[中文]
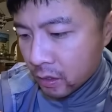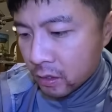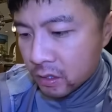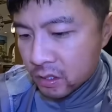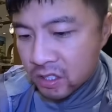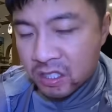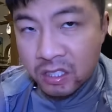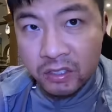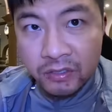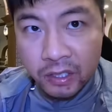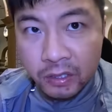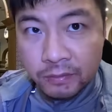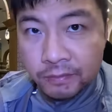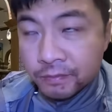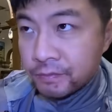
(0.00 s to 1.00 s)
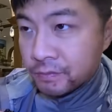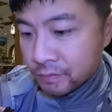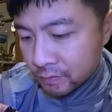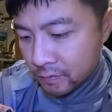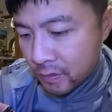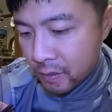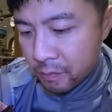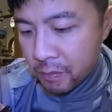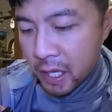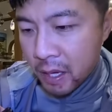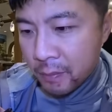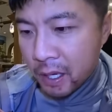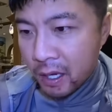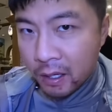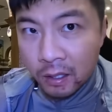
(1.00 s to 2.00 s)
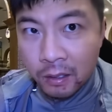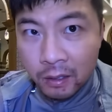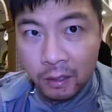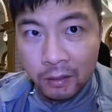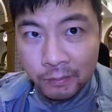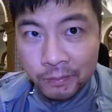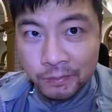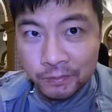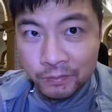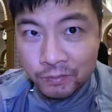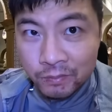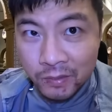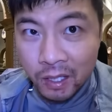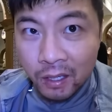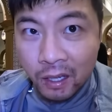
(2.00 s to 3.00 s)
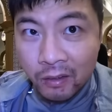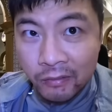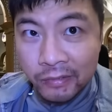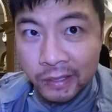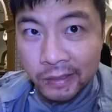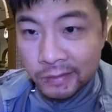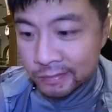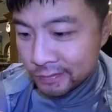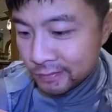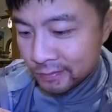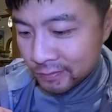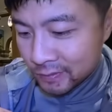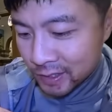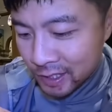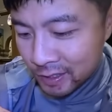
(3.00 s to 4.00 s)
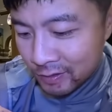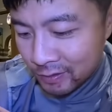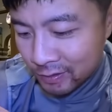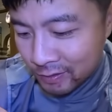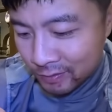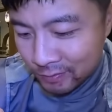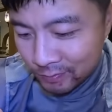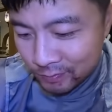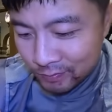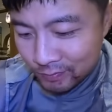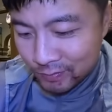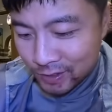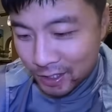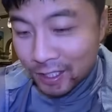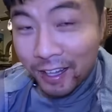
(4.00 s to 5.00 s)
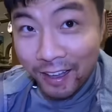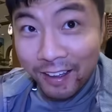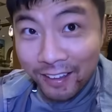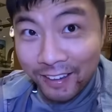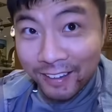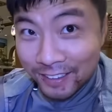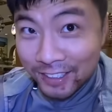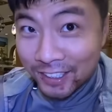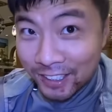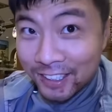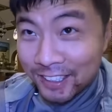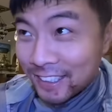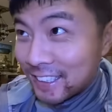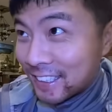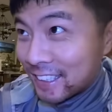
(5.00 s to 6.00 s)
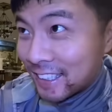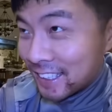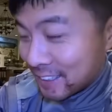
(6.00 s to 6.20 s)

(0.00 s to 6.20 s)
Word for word: 四分，面吗？两分，真的，真的，真的，真的。